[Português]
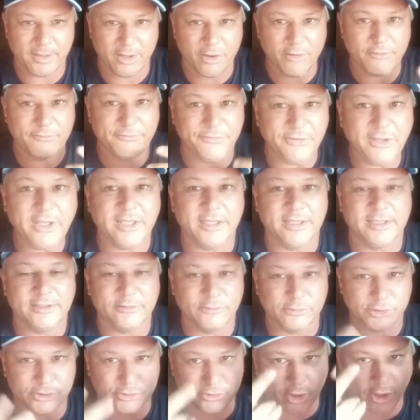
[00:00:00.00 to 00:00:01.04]
Eu vi
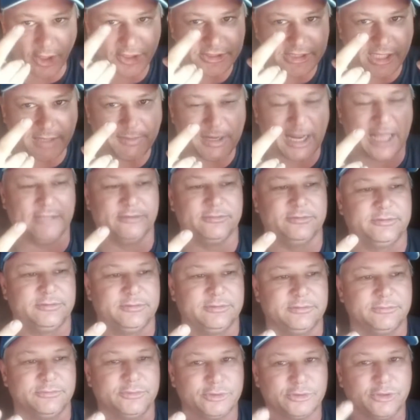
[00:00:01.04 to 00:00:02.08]
os dois quebrados,
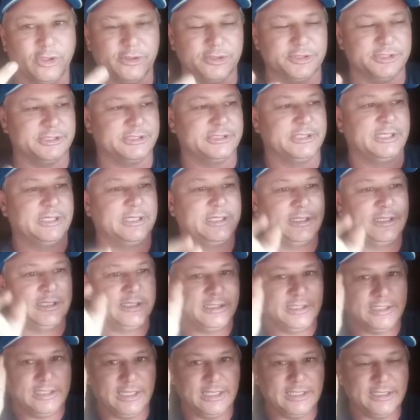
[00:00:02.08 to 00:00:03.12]
os dois.
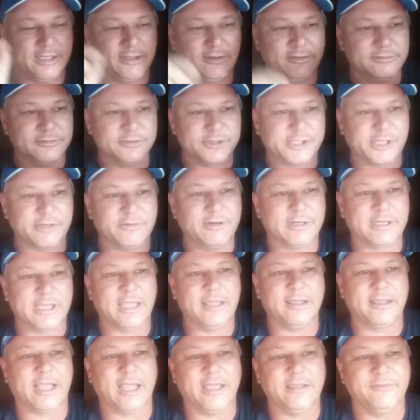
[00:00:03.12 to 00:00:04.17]
Ele não, não chegou a
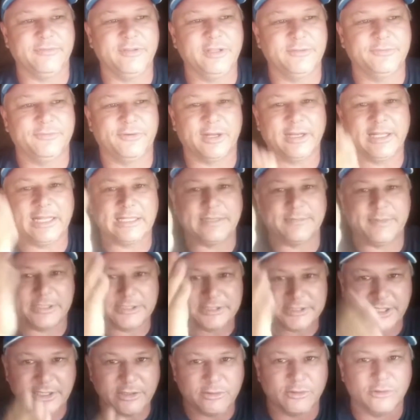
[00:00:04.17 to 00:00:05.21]
cair, vidro fora nada,
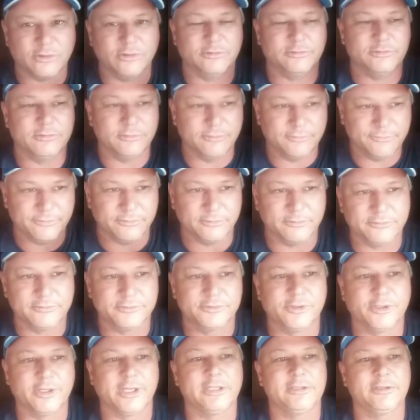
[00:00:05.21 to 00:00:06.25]
abaixo, trincou
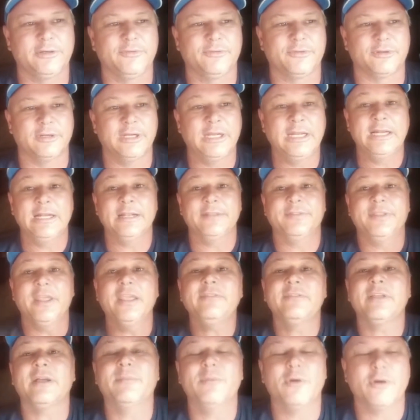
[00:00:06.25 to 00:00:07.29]
os dois retrovisores.
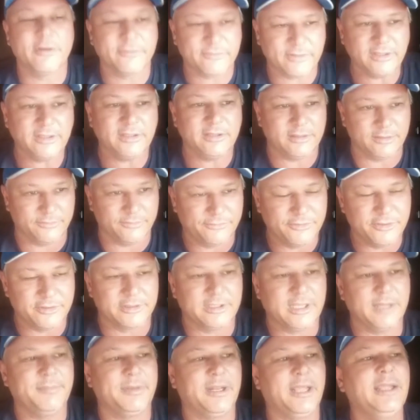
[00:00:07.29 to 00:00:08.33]
Diz a moça, que fui eu
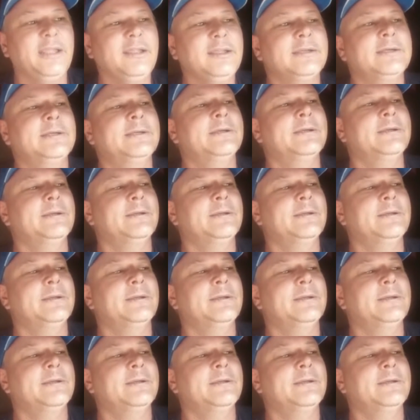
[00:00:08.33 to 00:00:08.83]
que quebrei.